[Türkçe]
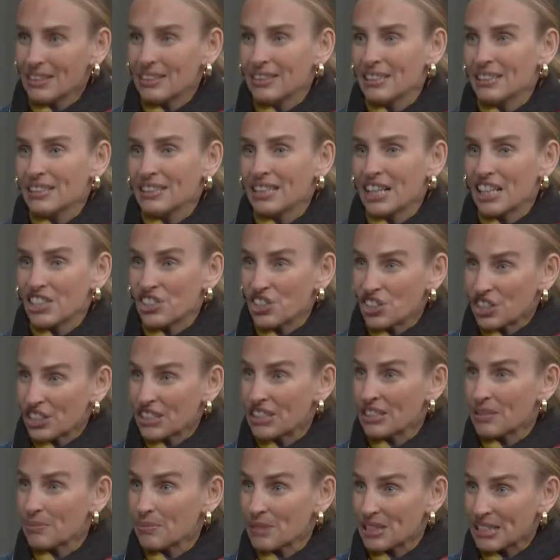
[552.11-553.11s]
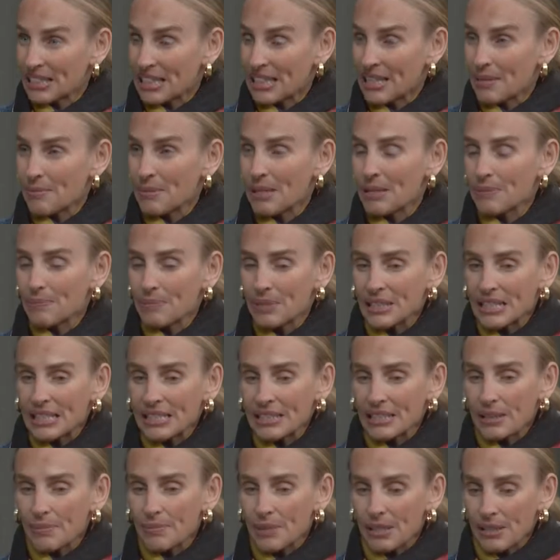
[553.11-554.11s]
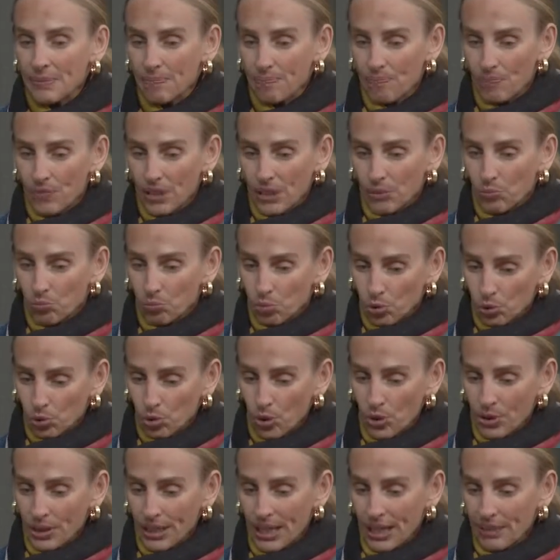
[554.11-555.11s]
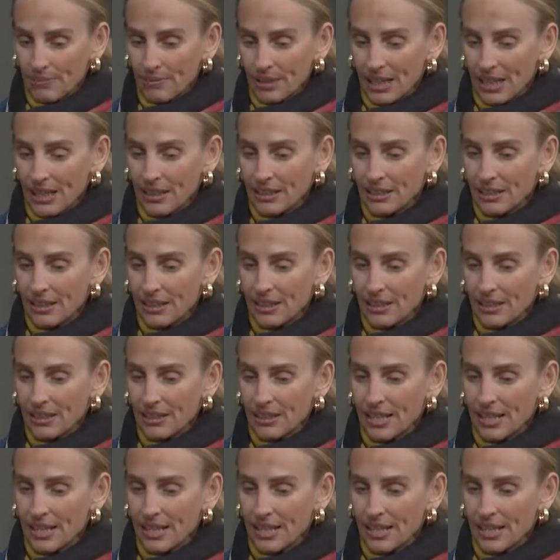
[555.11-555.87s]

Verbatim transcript: e, acıktığımızda yemek bir de tabii bu dönemler e,